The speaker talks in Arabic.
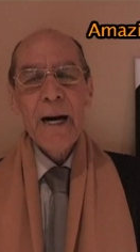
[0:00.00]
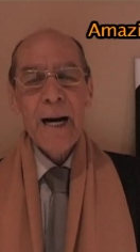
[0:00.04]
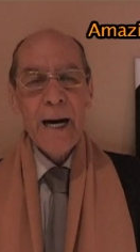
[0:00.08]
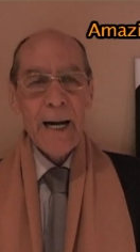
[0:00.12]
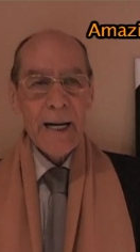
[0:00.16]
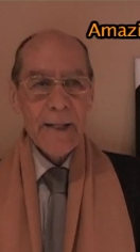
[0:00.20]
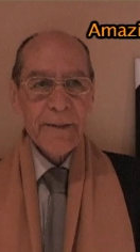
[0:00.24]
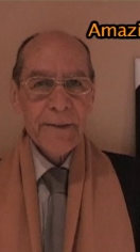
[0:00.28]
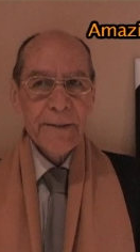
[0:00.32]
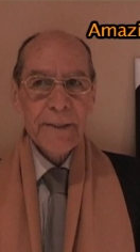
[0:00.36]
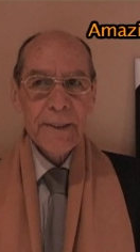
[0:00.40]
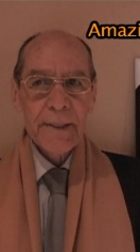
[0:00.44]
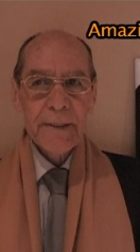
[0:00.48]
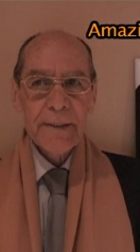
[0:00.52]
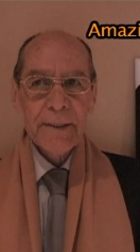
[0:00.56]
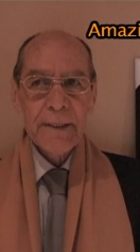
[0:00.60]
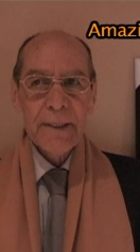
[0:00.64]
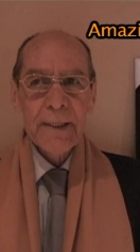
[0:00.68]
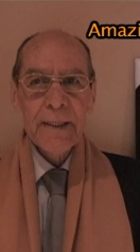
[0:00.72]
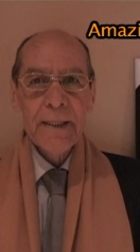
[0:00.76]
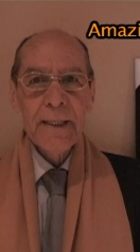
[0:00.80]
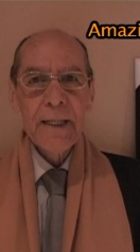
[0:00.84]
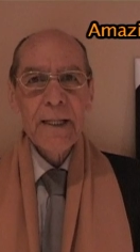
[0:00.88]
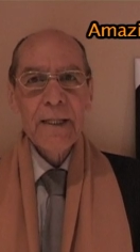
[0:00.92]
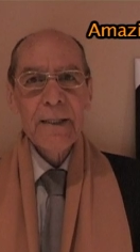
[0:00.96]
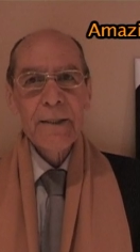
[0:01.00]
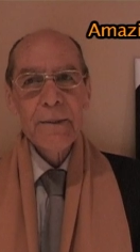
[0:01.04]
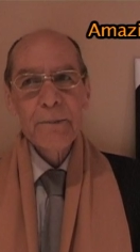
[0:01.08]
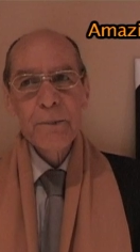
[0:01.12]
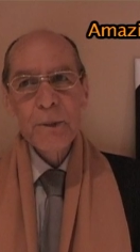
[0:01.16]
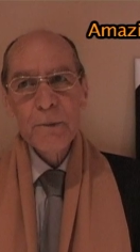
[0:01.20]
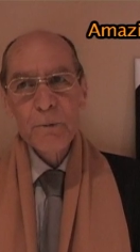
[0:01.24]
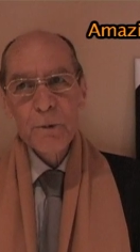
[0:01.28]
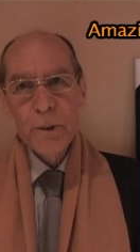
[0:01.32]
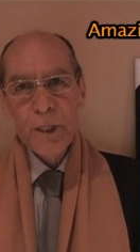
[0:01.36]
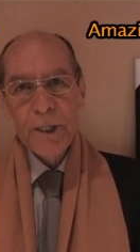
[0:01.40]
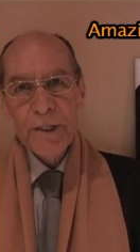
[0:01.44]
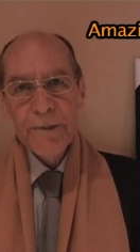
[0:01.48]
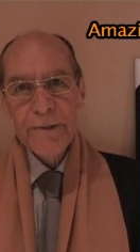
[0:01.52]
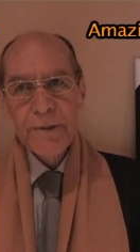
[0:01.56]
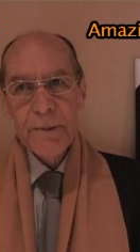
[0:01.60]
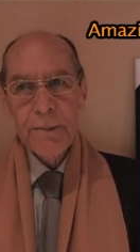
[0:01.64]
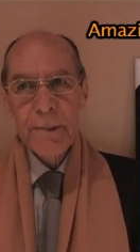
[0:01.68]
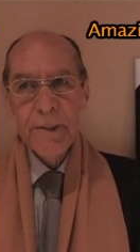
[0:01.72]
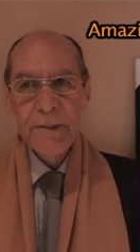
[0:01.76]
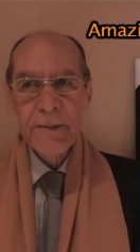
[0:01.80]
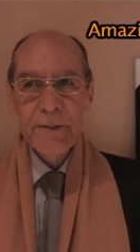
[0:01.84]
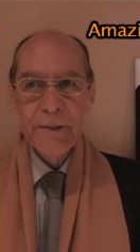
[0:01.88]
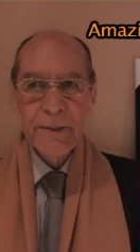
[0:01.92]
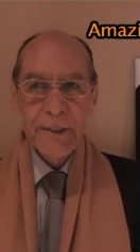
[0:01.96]
عاد الخنر آه،
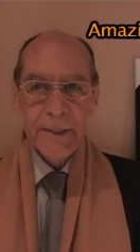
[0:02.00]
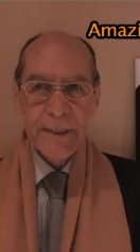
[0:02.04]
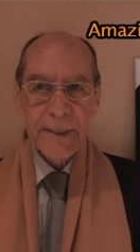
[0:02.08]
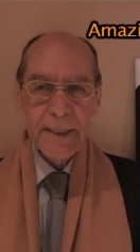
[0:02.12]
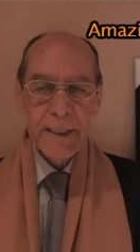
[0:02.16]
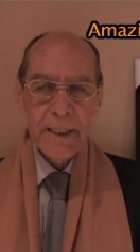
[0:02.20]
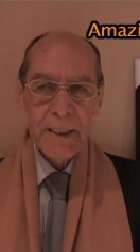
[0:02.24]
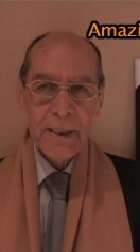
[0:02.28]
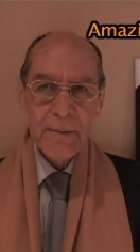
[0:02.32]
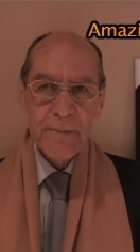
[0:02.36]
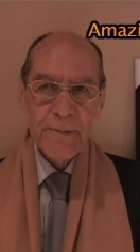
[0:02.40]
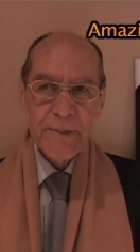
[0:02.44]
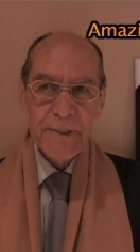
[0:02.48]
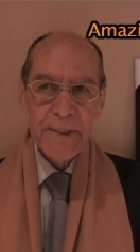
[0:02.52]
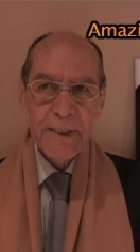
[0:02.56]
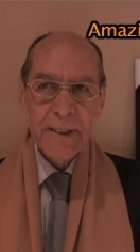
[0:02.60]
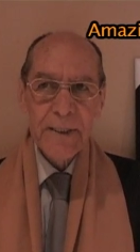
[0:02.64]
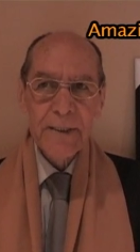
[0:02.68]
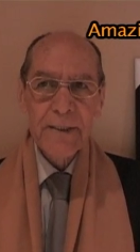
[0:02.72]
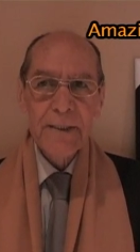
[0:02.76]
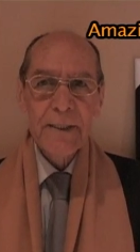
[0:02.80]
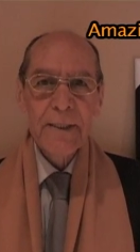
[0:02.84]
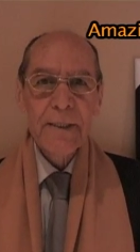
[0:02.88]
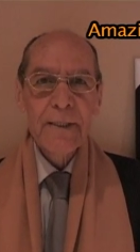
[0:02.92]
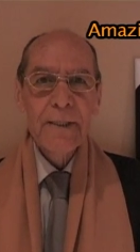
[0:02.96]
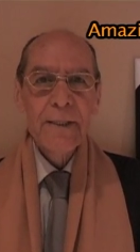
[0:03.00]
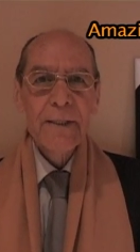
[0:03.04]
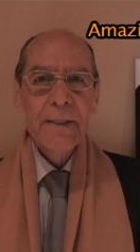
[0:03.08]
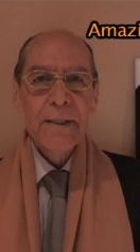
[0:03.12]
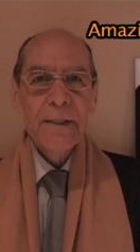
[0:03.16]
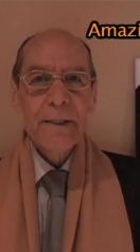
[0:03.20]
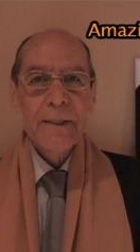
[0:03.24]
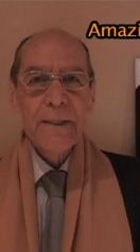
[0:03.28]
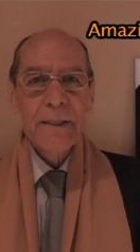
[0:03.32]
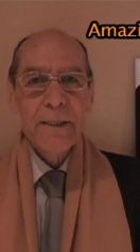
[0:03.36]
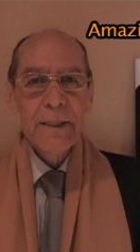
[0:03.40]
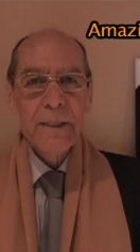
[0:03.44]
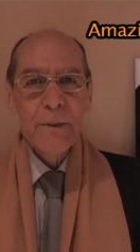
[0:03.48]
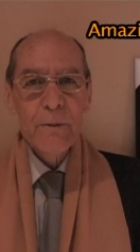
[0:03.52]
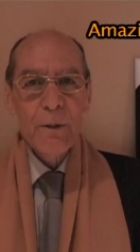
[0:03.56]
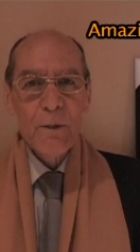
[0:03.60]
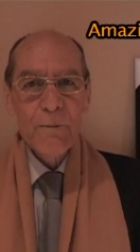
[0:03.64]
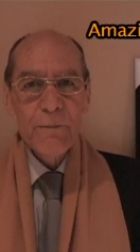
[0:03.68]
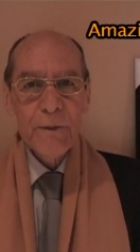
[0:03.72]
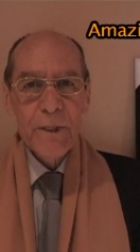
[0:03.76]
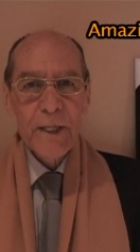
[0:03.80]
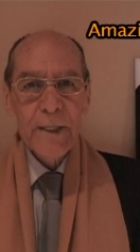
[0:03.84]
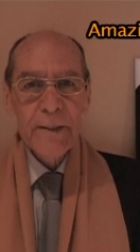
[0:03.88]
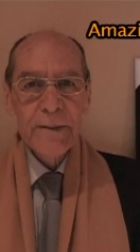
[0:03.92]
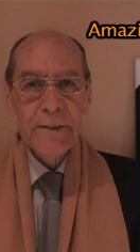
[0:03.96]
بمناسبه الذكرى الخمسين
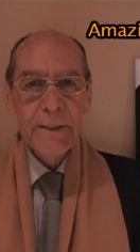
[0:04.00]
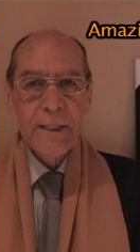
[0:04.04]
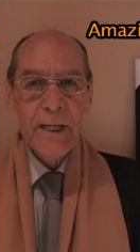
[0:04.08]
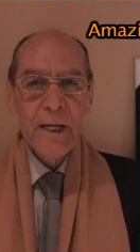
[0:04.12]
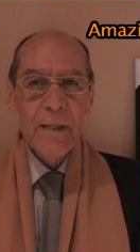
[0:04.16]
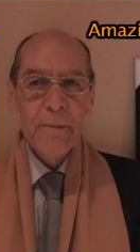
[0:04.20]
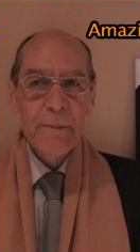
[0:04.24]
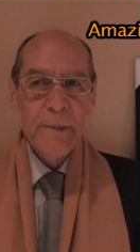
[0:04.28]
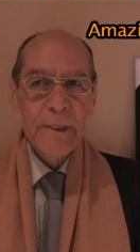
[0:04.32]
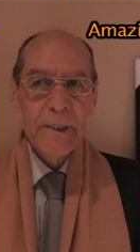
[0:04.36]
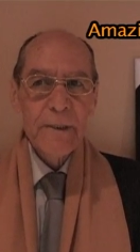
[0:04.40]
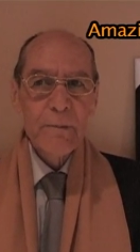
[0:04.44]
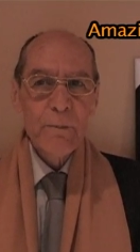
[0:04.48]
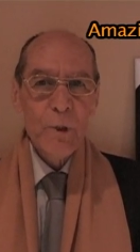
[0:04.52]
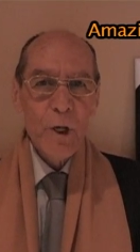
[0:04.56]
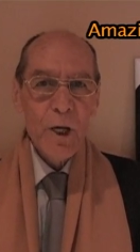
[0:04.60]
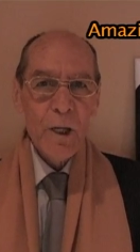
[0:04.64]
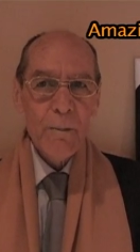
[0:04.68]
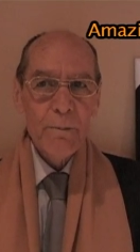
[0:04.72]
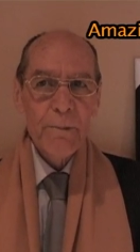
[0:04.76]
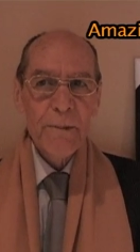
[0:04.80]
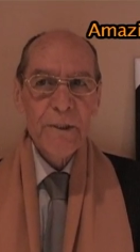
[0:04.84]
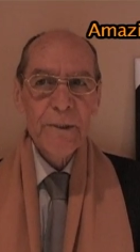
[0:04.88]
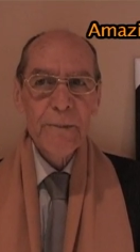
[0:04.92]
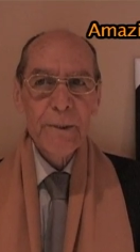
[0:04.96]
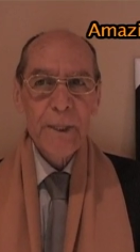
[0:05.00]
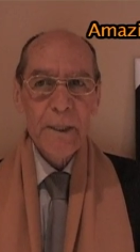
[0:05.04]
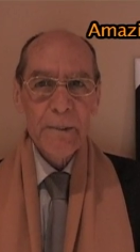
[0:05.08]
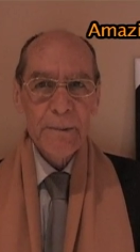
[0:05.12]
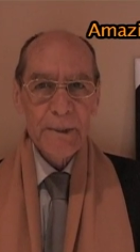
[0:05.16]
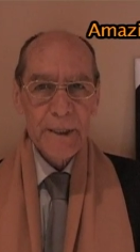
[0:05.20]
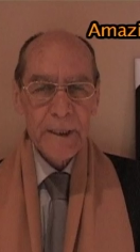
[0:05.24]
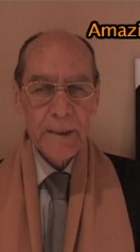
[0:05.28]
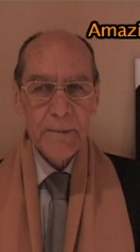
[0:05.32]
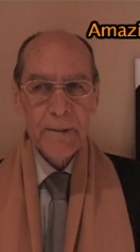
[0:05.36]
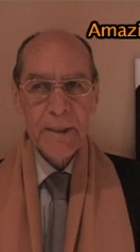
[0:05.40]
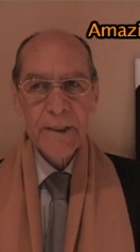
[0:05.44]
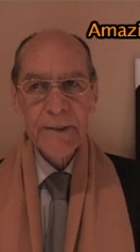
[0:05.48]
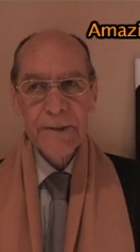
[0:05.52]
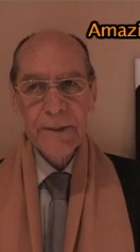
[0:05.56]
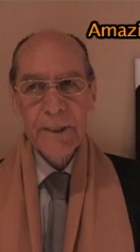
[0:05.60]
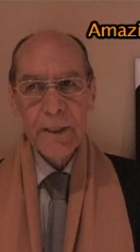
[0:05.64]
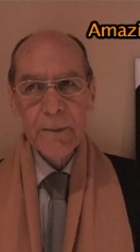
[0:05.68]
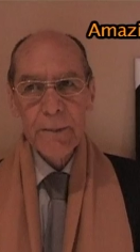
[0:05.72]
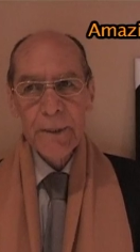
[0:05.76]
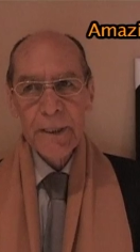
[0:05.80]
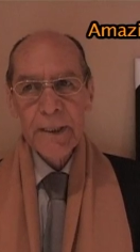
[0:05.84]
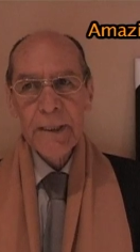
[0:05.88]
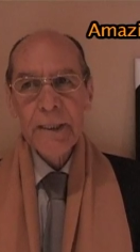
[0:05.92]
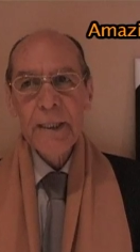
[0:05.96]
لوفاه الامير محمد بن عبد الكريم
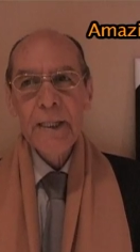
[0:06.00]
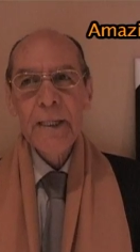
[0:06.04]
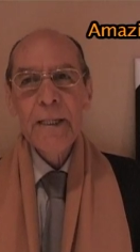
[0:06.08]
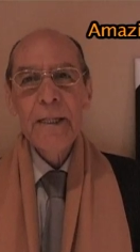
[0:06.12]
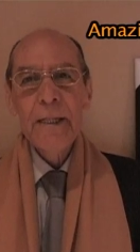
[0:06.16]
الخطابي